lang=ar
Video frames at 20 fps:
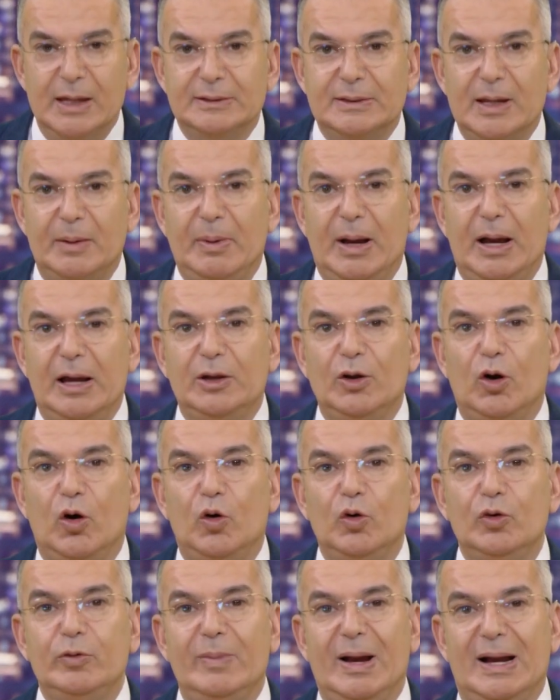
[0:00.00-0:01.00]
طبعا
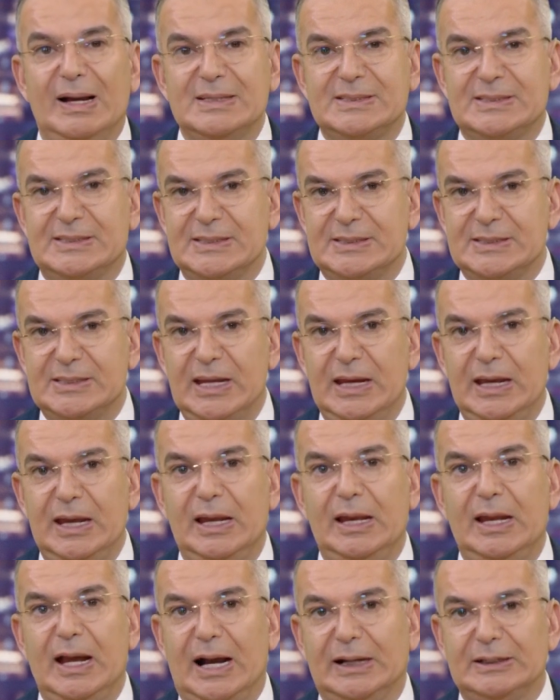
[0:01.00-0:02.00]
هون مع
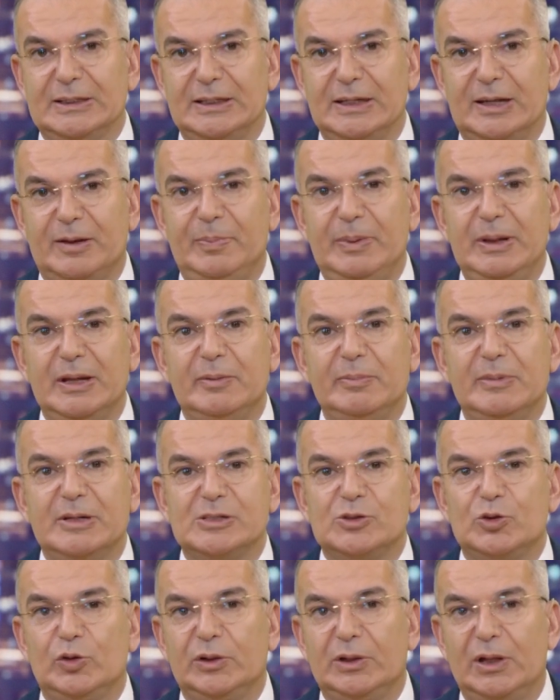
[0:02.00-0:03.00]
استثناء لعدد كبير من
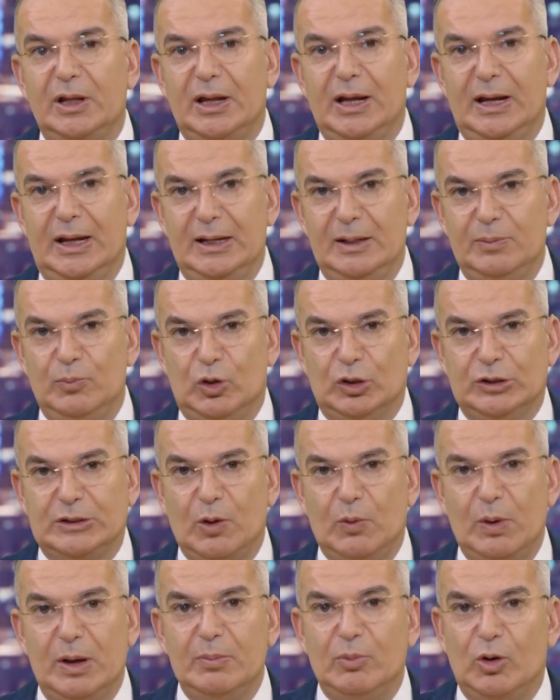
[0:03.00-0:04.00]
صناع
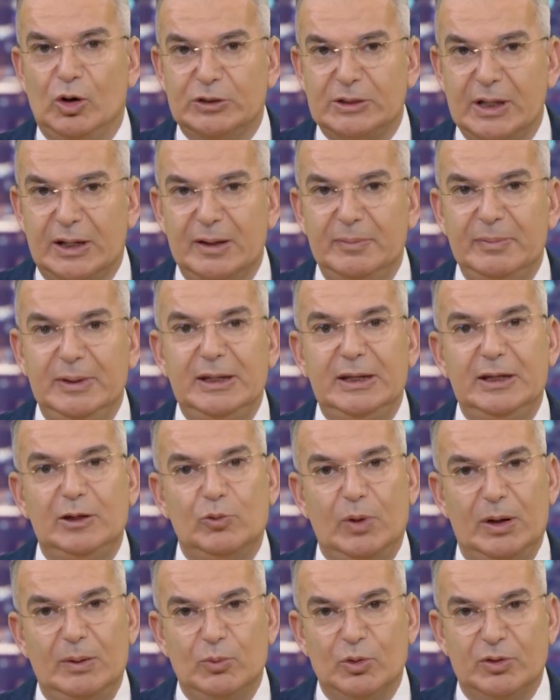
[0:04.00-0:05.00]
المحتوى المحترمين
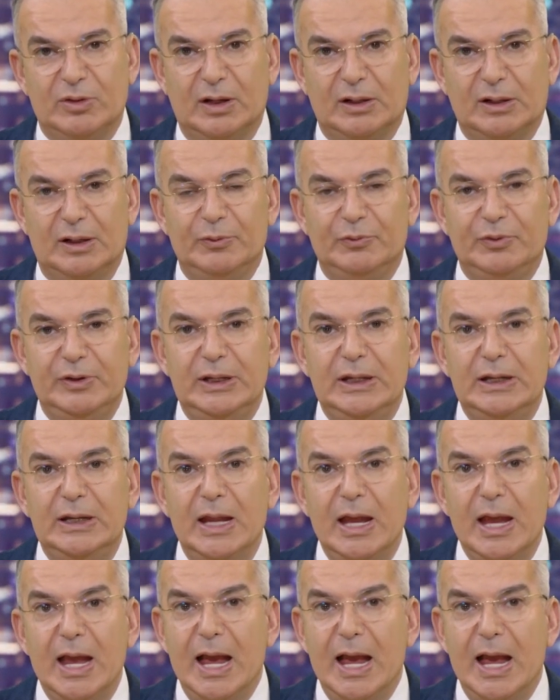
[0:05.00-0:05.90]
والمثقفين